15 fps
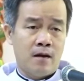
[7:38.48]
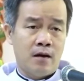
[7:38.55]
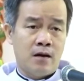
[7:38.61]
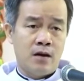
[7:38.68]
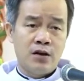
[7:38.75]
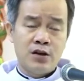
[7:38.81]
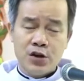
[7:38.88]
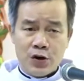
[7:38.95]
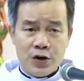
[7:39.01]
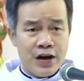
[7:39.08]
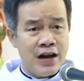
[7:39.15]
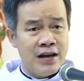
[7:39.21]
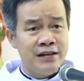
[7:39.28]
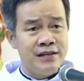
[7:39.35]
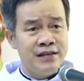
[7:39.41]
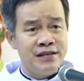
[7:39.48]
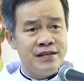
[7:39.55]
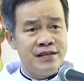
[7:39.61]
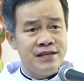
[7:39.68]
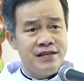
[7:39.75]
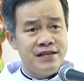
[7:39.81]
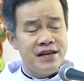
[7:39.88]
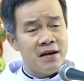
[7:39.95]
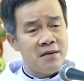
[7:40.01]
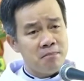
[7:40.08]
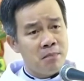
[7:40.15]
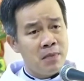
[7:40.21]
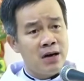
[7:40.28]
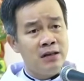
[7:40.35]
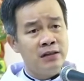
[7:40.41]
rồi đến giấc
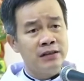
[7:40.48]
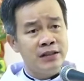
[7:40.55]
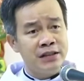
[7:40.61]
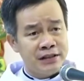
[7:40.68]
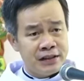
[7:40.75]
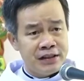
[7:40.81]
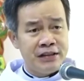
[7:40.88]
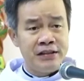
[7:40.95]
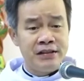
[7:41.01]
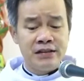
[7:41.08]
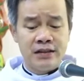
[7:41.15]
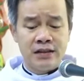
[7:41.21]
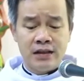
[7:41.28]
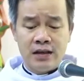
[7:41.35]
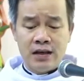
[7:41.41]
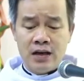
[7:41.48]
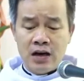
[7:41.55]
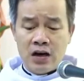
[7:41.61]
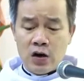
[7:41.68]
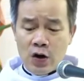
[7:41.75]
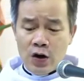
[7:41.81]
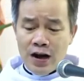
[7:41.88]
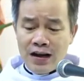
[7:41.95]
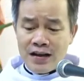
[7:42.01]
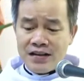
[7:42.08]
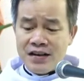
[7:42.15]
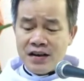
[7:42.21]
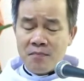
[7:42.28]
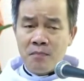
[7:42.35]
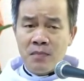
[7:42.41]
mơ thứ tư gọi là
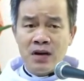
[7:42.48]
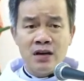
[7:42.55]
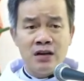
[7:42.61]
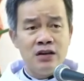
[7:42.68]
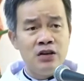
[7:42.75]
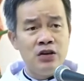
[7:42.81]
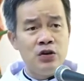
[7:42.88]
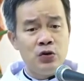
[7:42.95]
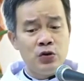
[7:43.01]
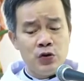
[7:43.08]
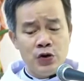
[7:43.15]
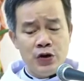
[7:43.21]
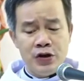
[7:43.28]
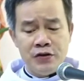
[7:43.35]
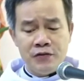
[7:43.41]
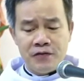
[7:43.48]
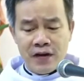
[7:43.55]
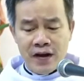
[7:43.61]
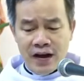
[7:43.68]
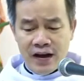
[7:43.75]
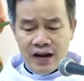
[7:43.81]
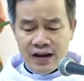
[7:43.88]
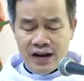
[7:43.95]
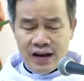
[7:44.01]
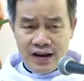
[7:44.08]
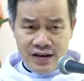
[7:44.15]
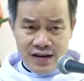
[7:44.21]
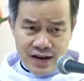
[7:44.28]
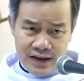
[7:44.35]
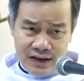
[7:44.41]
giấc mơ lui về
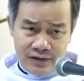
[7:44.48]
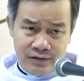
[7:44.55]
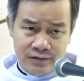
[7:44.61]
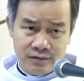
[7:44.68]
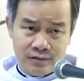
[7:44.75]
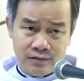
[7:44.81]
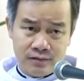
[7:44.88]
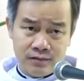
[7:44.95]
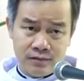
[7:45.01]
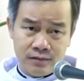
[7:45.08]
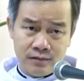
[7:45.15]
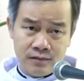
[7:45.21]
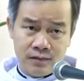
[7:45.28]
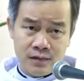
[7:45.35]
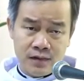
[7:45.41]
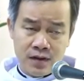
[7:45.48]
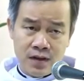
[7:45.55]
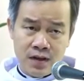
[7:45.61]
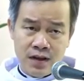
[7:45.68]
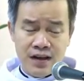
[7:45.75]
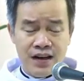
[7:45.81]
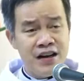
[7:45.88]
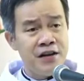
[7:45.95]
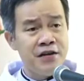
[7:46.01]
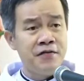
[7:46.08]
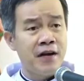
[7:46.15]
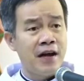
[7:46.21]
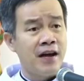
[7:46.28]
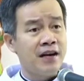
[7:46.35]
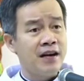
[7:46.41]
ở ẩn đi
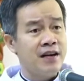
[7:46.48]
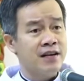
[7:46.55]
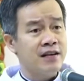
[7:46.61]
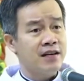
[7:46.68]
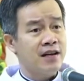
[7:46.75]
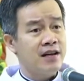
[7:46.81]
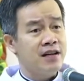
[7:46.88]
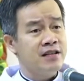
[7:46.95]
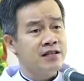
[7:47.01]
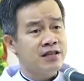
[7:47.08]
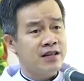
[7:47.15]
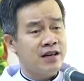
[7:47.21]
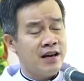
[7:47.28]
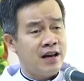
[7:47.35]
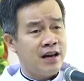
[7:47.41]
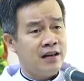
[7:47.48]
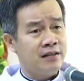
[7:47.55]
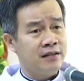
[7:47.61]
về đất israel